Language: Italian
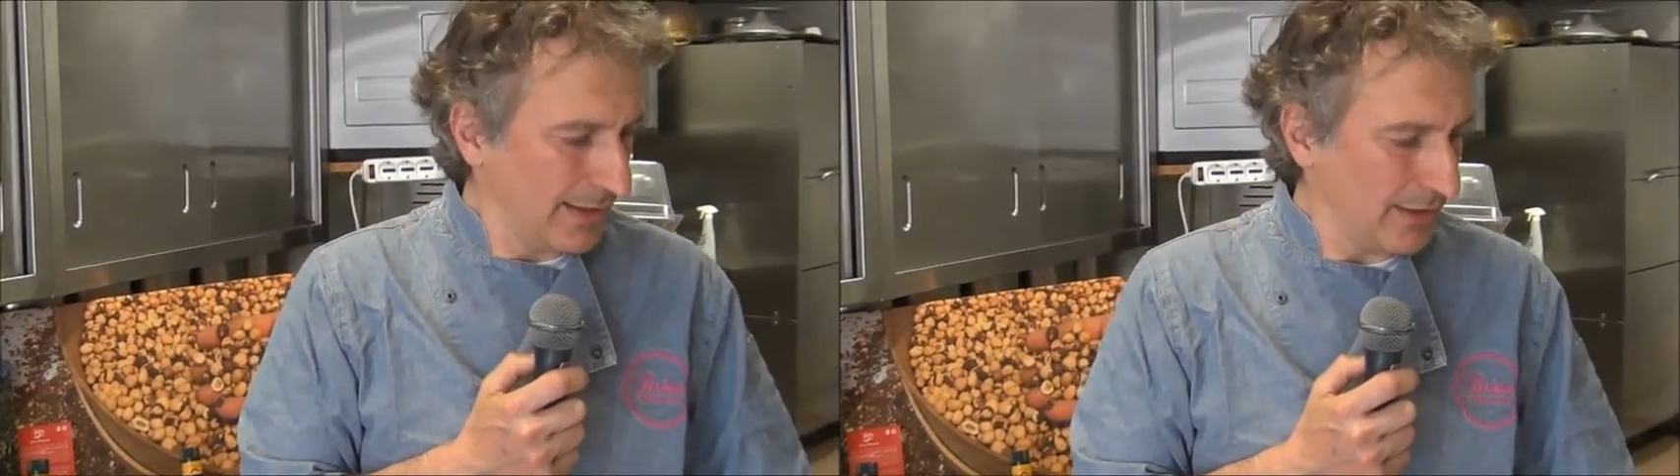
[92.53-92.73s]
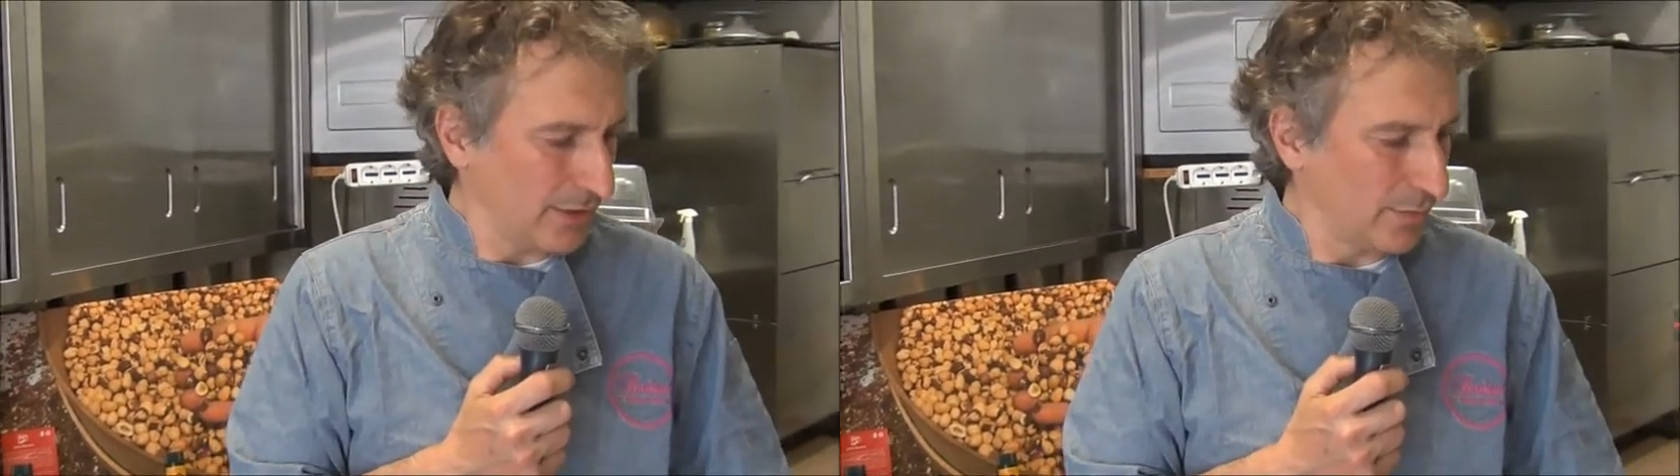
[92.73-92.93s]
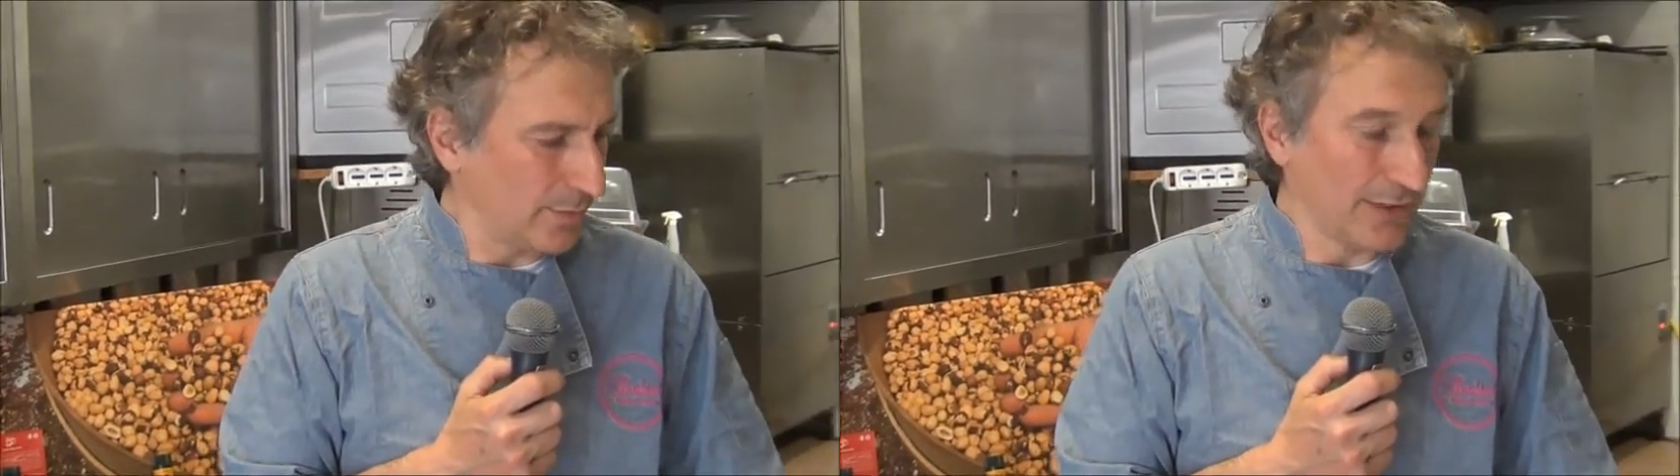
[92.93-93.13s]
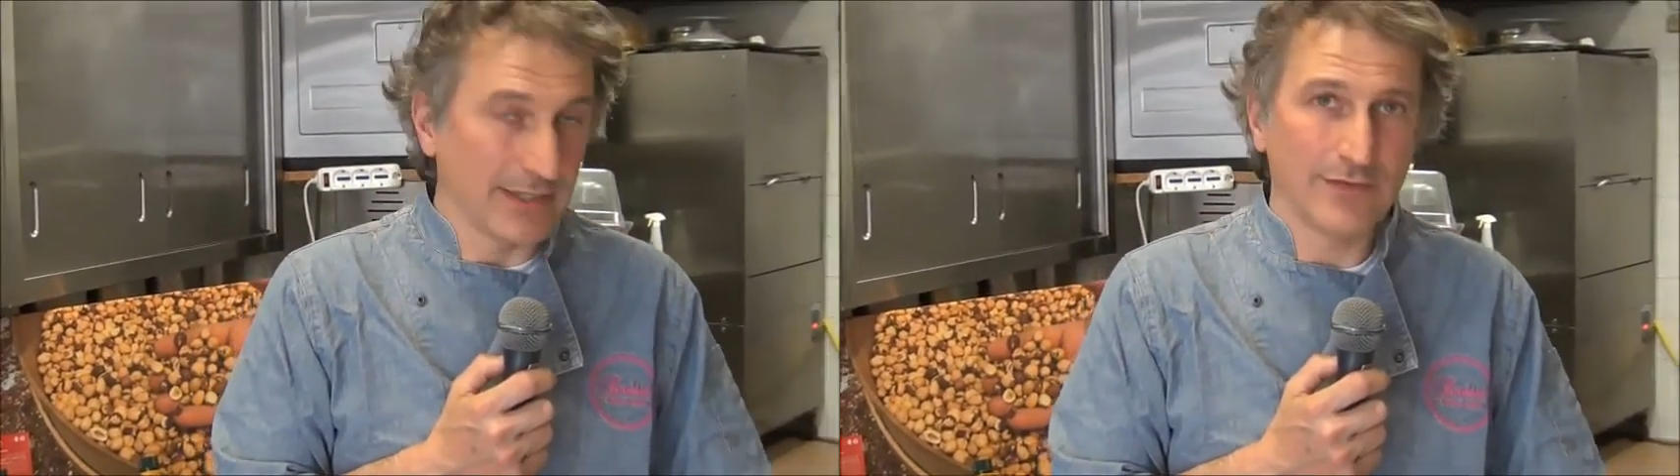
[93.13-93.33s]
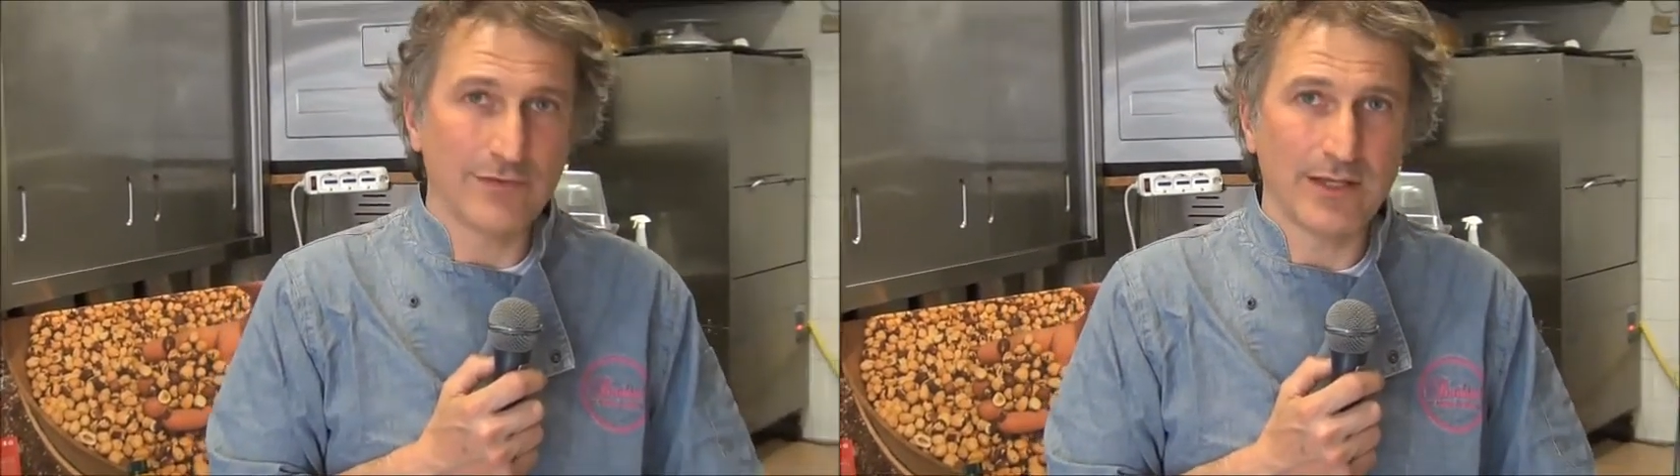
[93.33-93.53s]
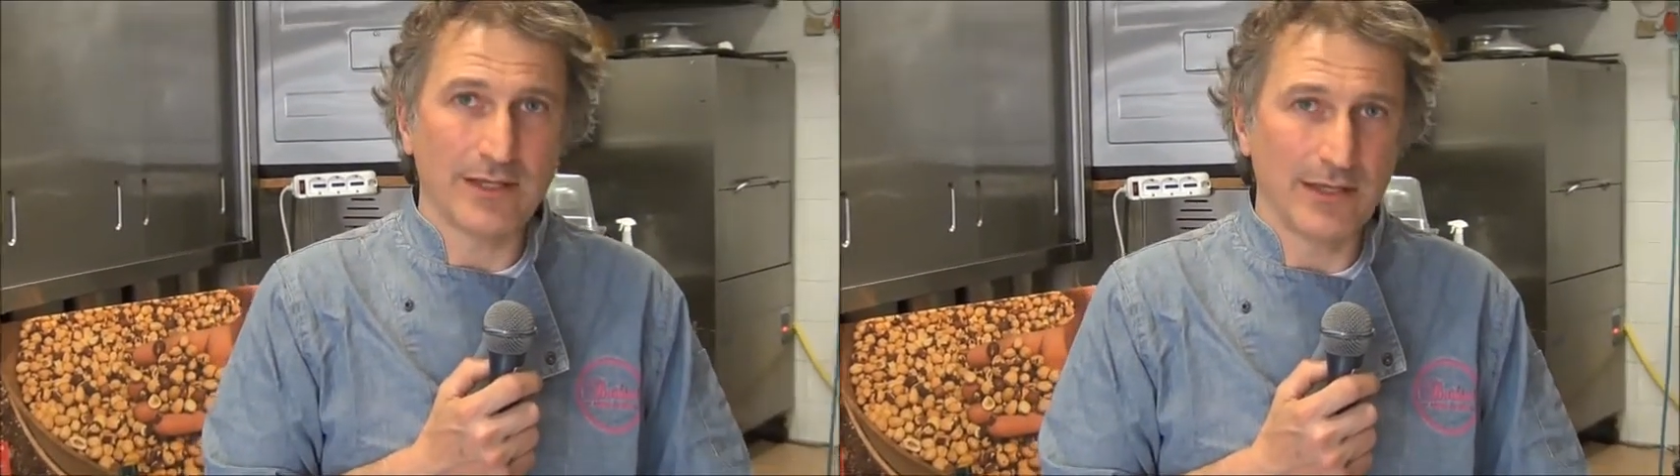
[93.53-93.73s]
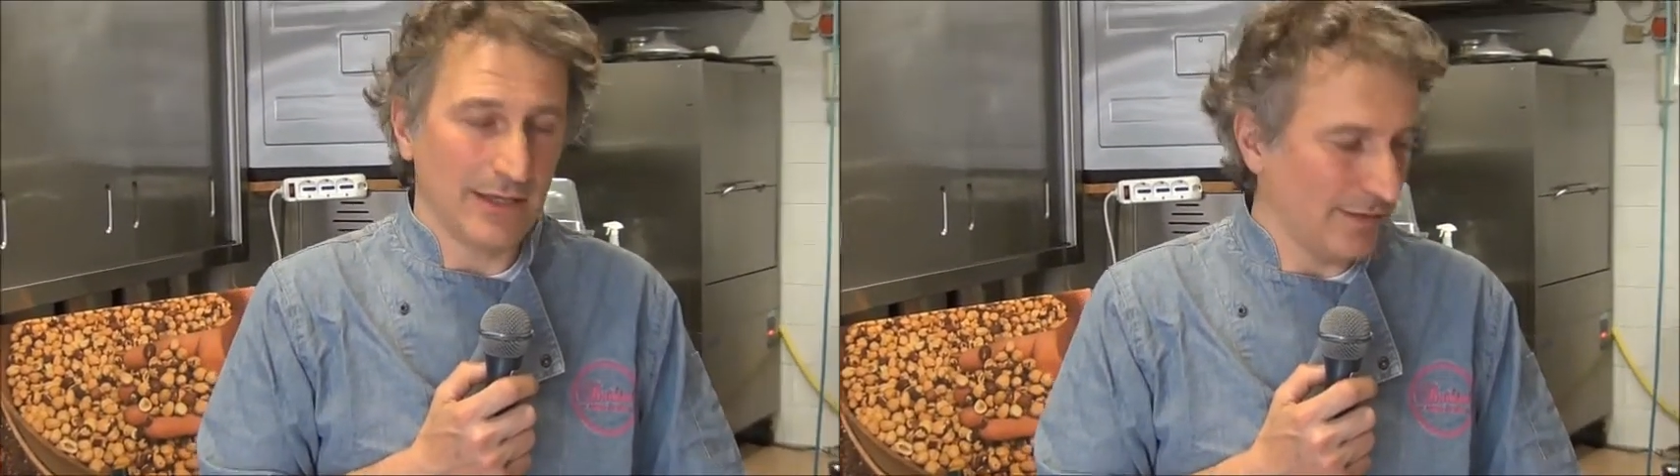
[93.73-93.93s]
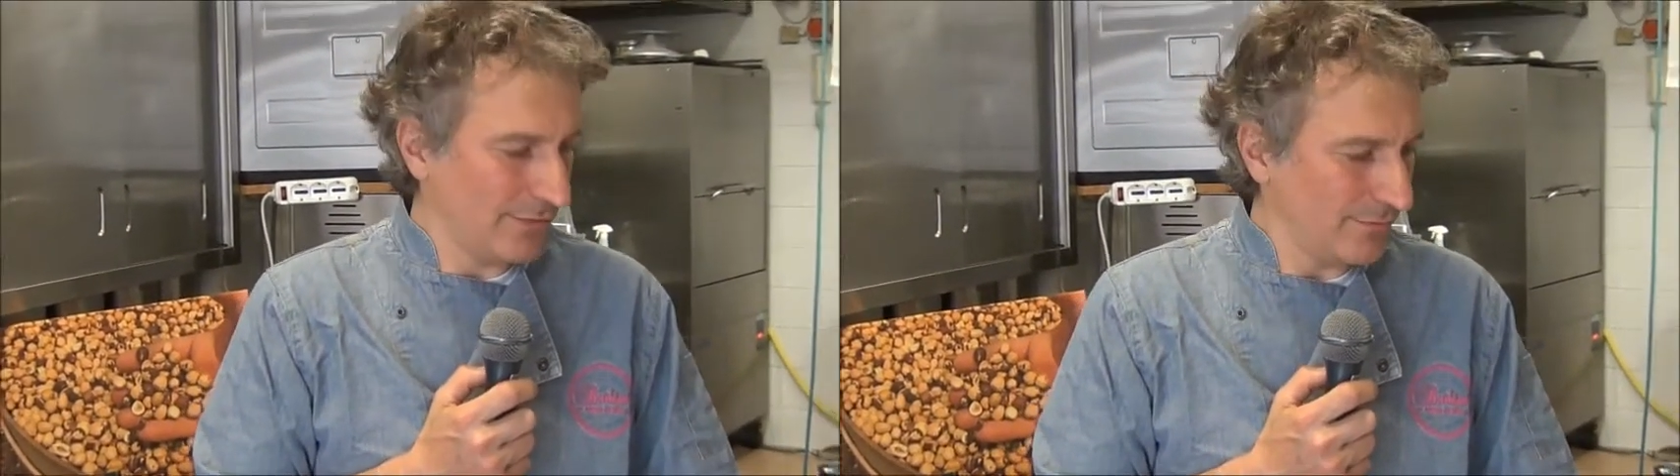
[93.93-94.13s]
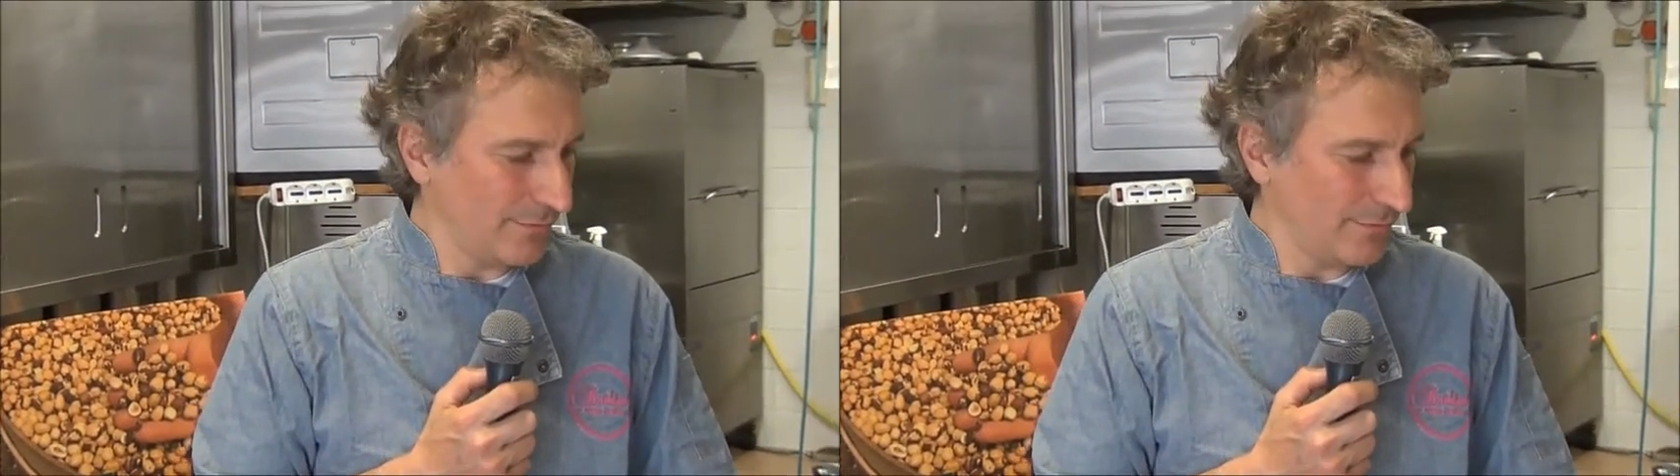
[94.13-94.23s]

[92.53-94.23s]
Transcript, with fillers: E eh, dopodiché viene,